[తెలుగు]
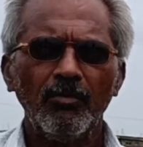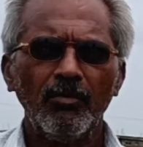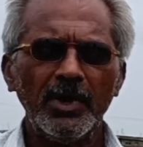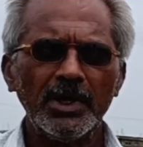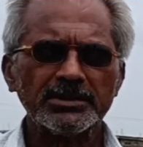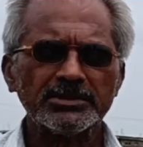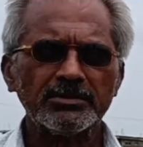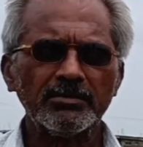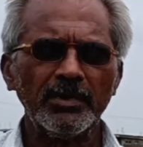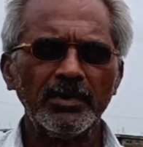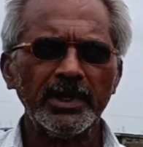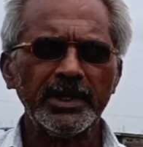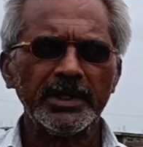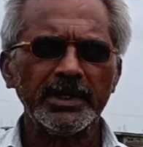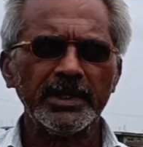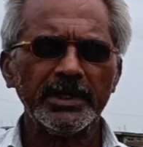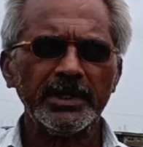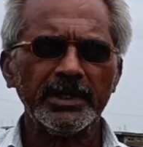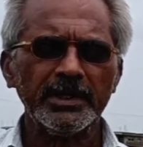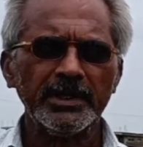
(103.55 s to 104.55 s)

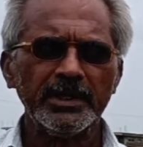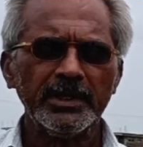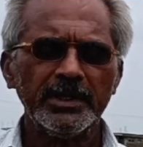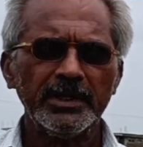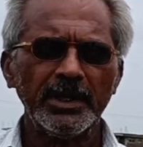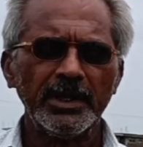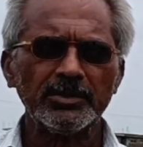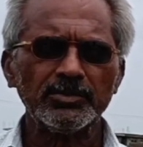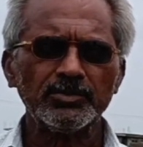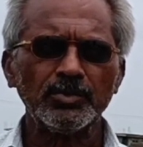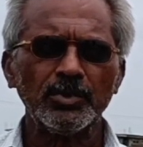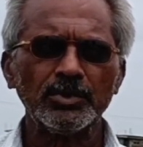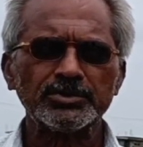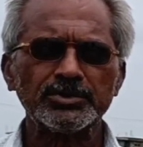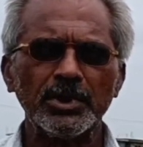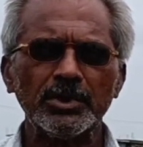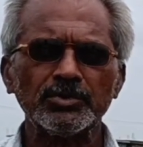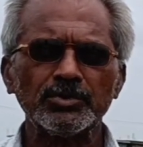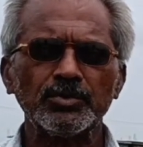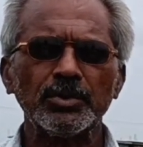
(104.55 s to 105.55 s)
వాస్తవానికి ఎంతో
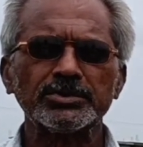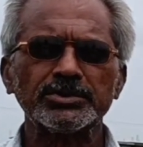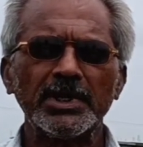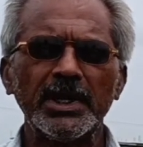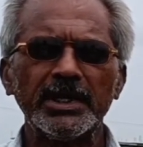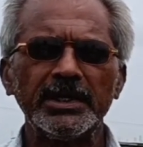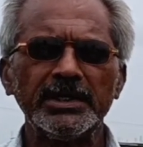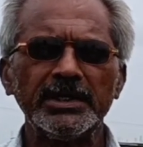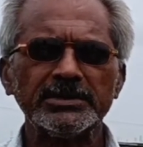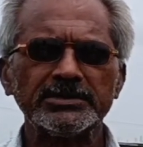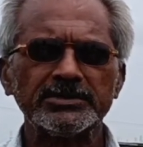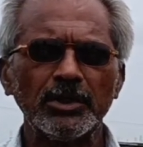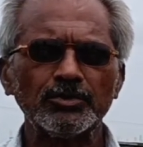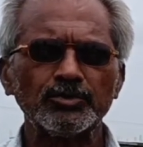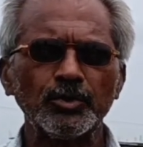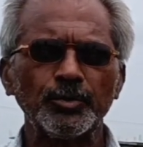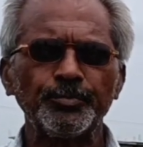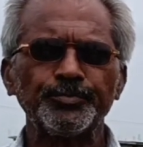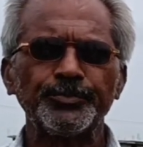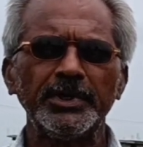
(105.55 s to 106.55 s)
సంతోషాన్ని
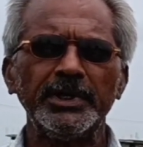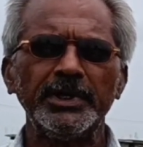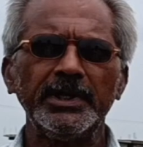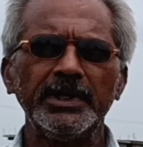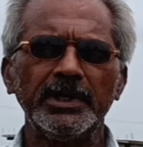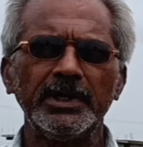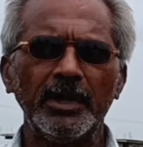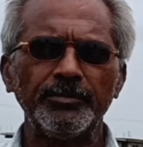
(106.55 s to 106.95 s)
సంతృప్తిని